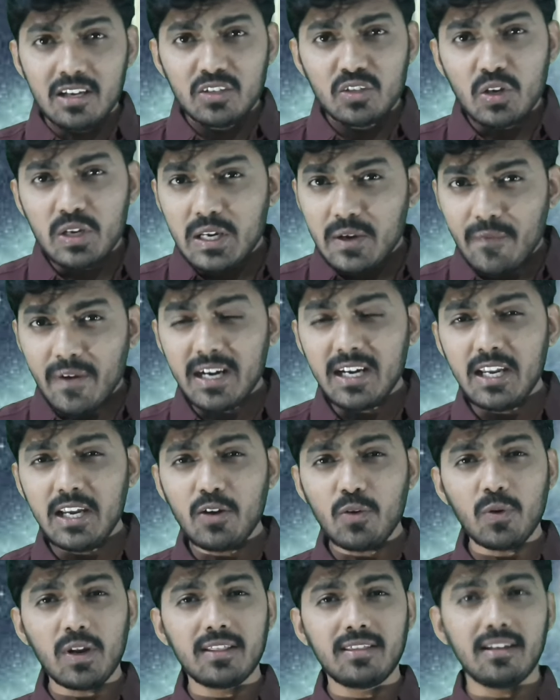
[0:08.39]
సో ఇవన్నీ
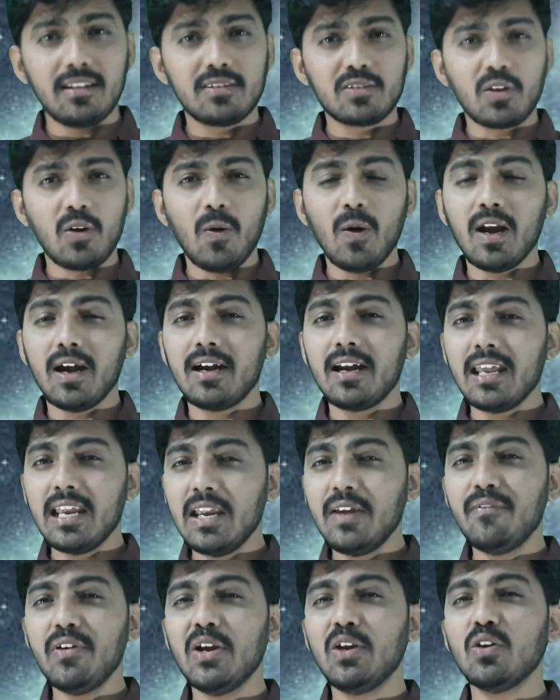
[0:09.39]
కూడా తెలుసుకోవాలంటే
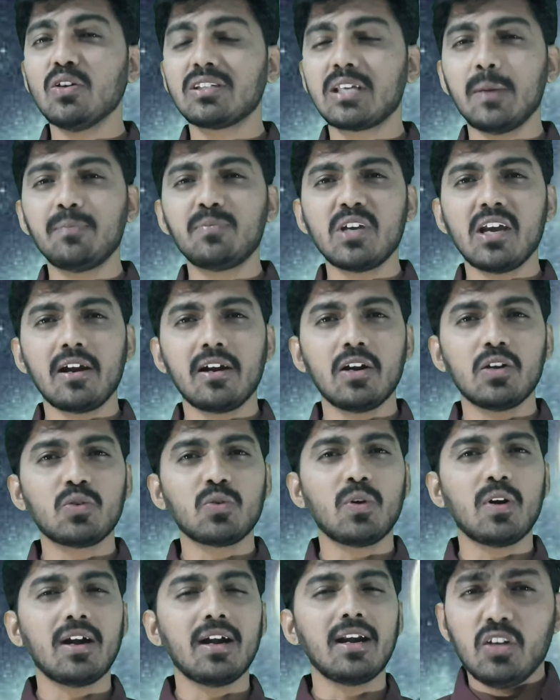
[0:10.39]
ఈ వీడియో స్కిప్ చేయకుండా
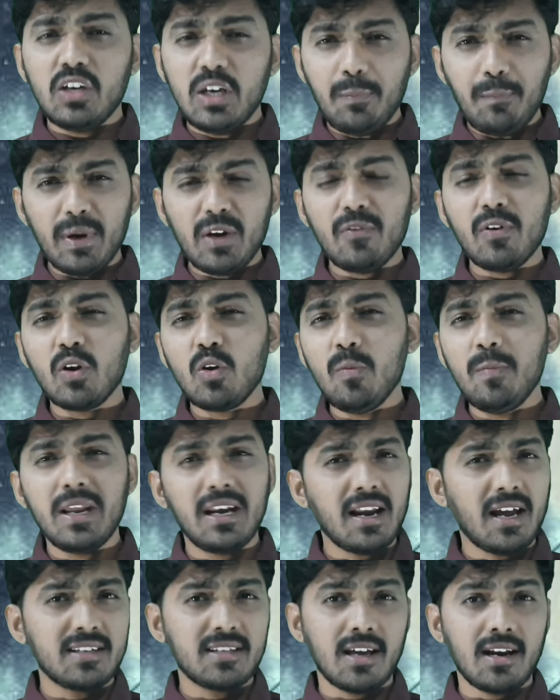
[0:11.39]
చూడండి ఇప్పటి వరకు
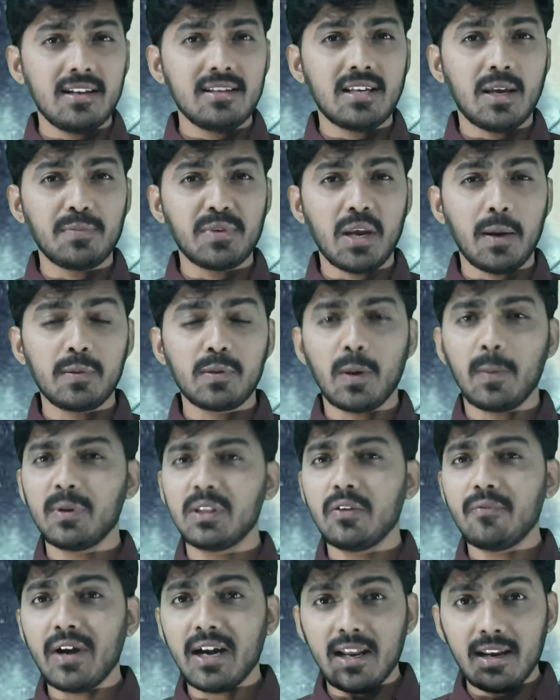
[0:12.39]
మీరు నా ఛానల్ సబ్స్క్రైబ్
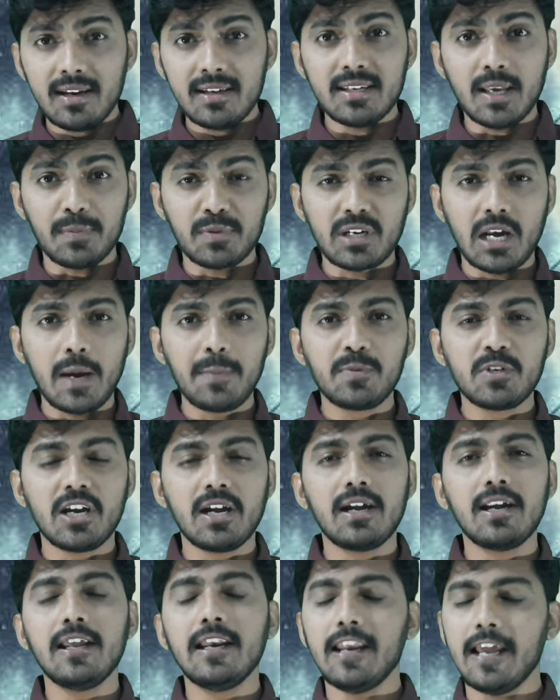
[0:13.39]
చేయకపోతే వెంటనే సబ్స్క్రైబ్
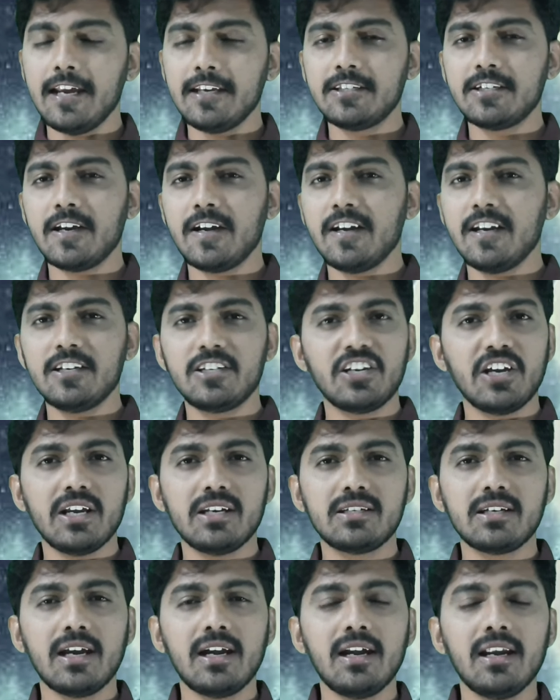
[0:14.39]
చేయండి లైక్ చేయండి
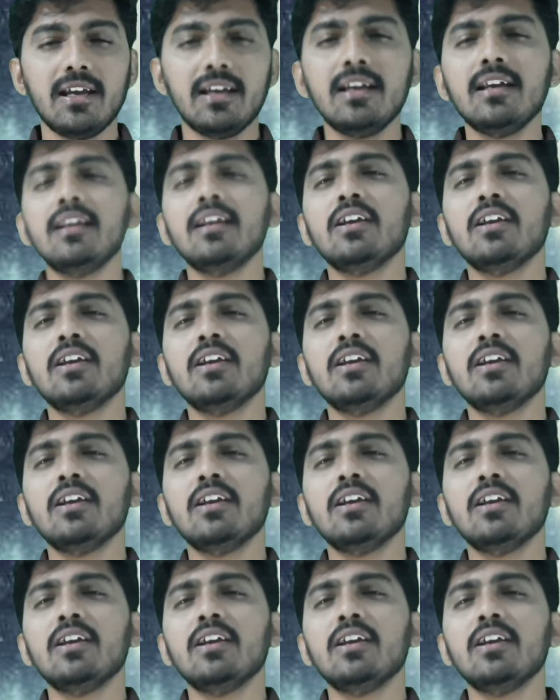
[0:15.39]
షేర్ చేయండి